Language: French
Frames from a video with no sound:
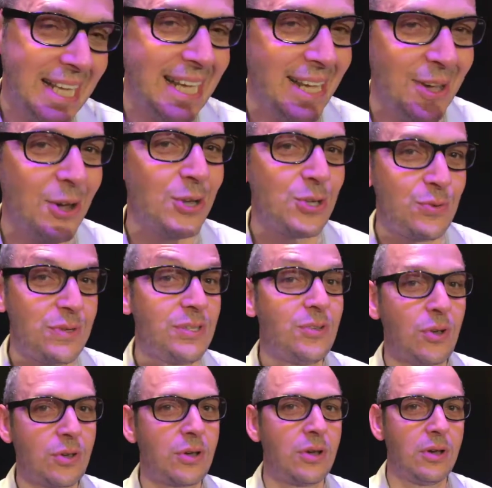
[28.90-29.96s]
Et je suis
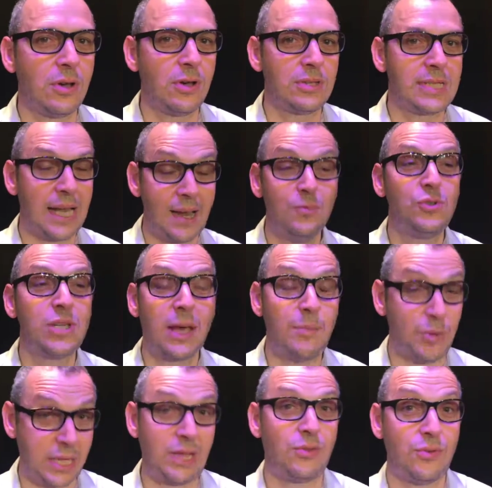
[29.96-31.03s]
sûr que ça l'amuserait
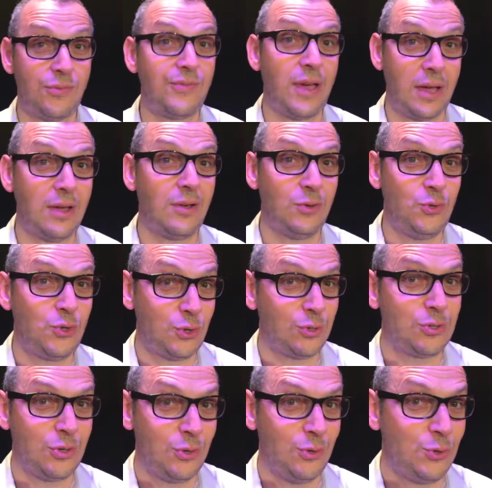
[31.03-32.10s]
peut-être de faire une,
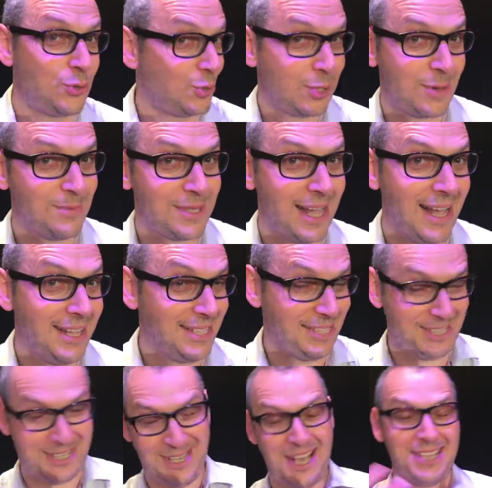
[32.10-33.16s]
chose, une chose comme ça.
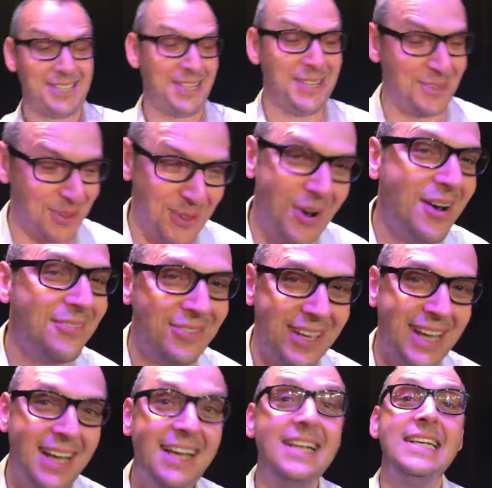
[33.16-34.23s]
C'est assez étonnant à
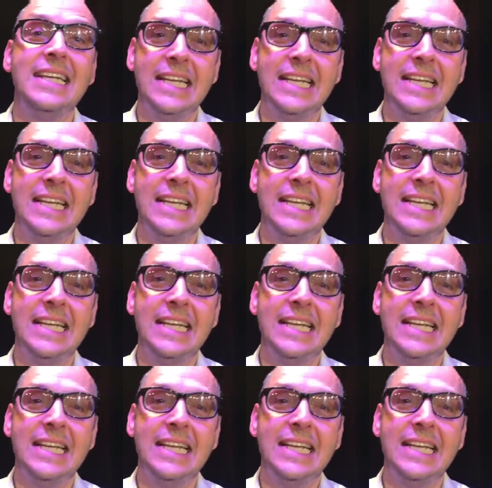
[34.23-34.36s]
faire.